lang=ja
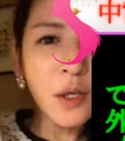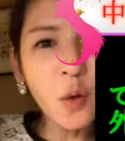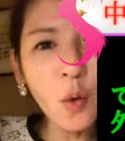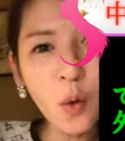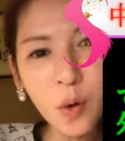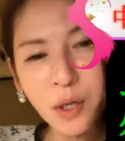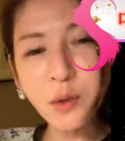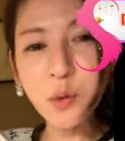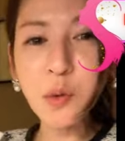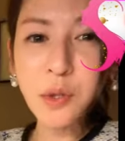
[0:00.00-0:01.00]
豪が
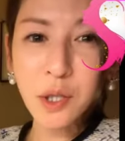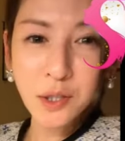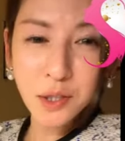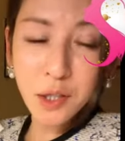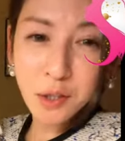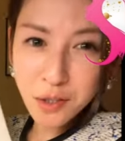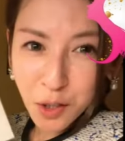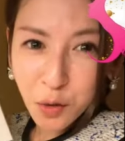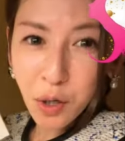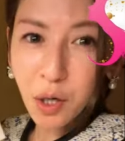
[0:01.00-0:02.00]
外に出
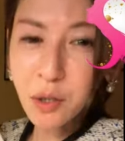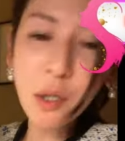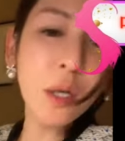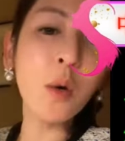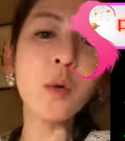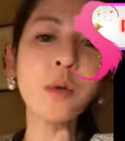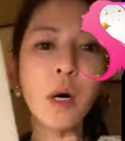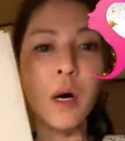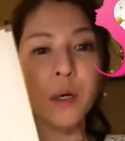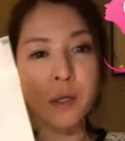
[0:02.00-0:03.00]
出るから何が起こる
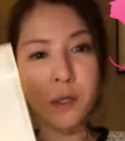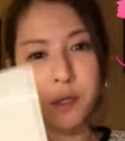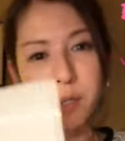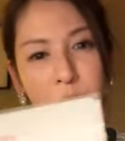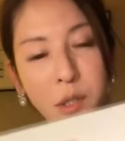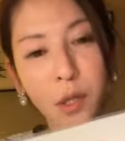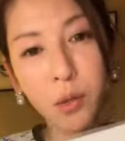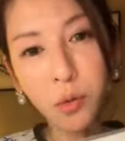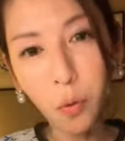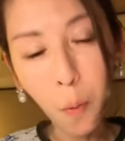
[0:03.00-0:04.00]
か案件札が立ち上がるん。